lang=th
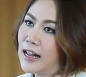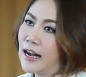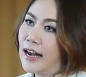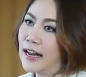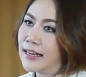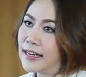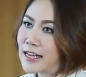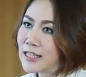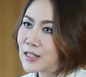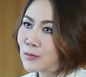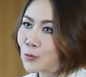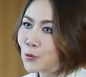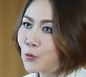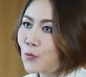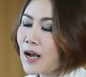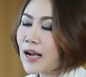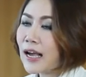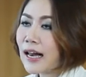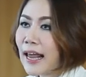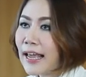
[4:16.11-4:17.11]
และถ้าสมมติ
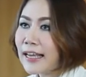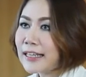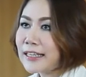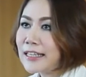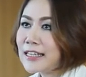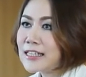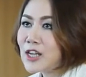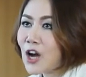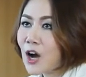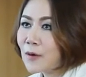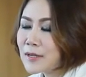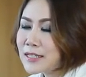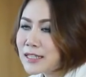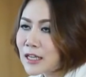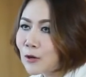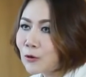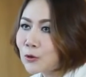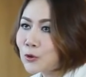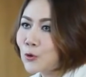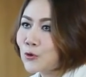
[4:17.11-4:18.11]
ว่าใครที่ชอบที่จะ
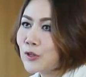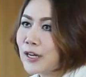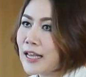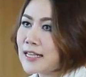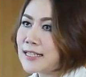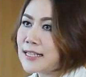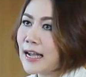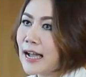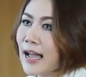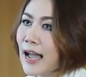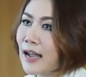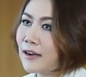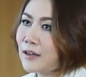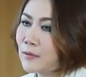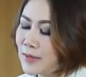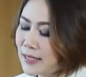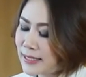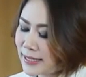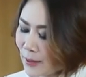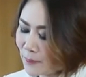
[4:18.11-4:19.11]
ลงทุนในสังหาริ
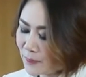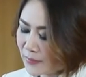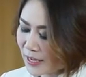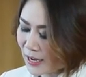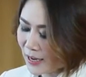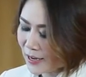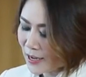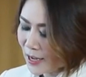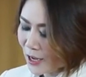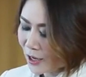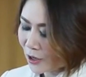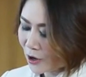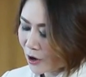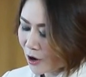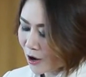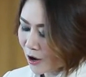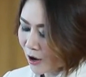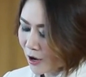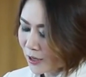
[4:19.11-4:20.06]
มทรัพย์เนี่ย ก็